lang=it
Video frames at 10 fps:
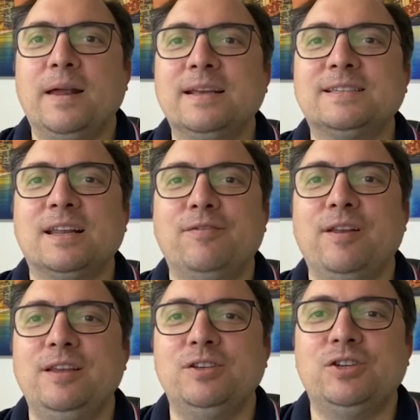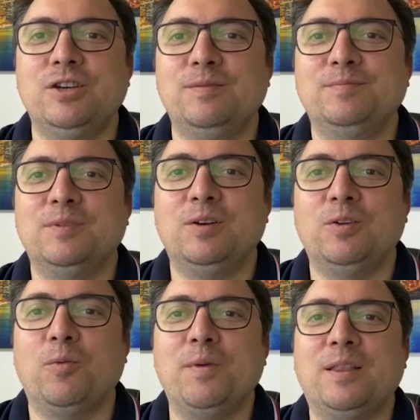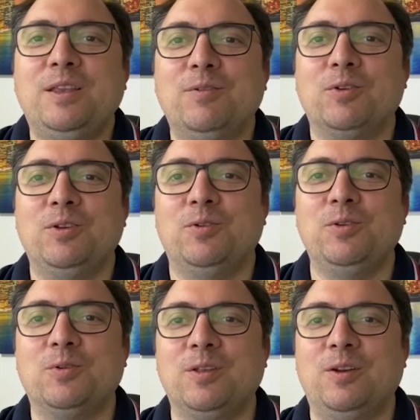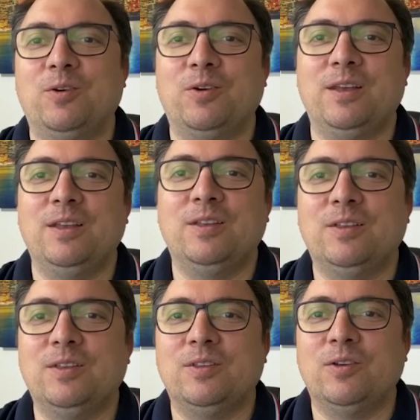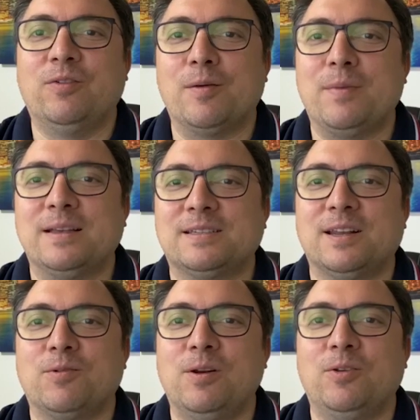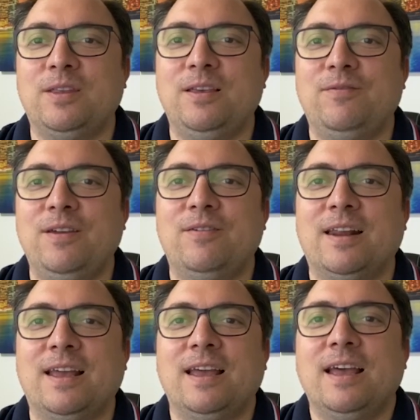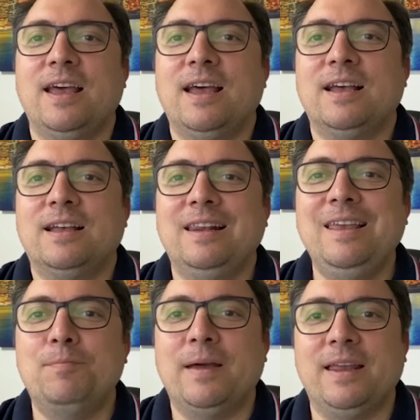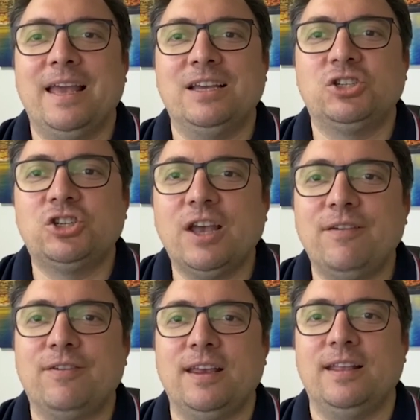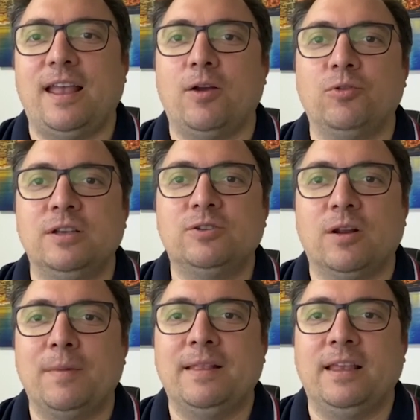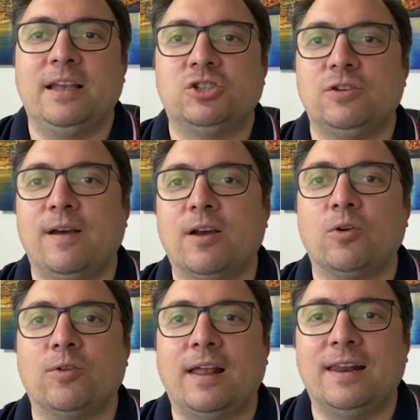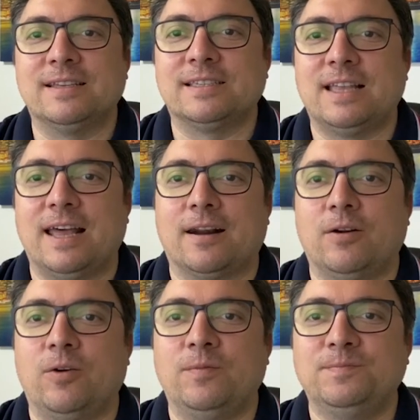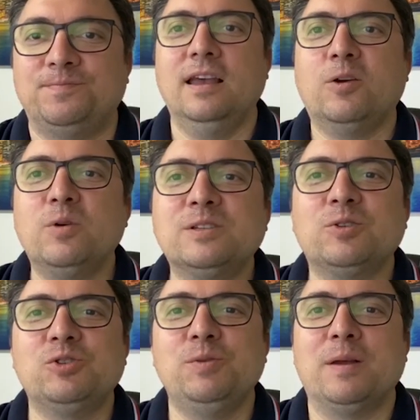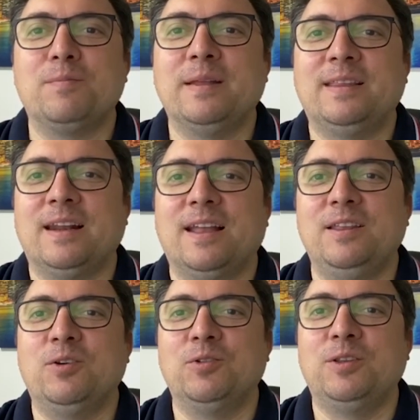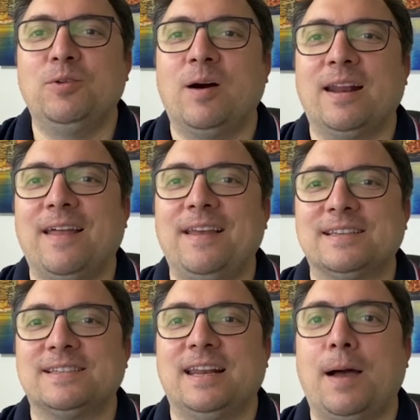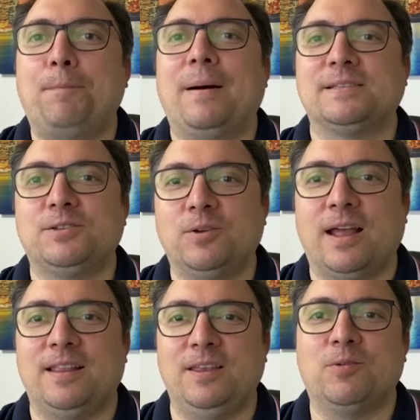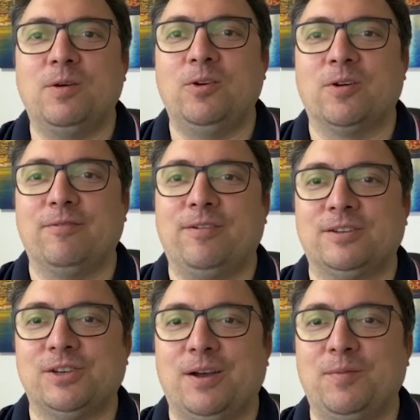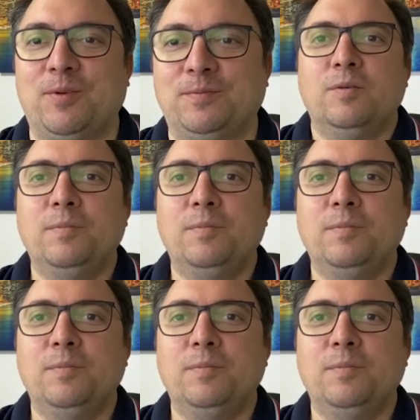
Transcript: Per essere felici, l'obiettivo di ognuno di noi dovrebbe essere quello di vivere liberi e scevri dai condizionamenti che ci vengono dall'esterno e questo ci permetterà di continuare ad essere appassionati in quello che facciamo.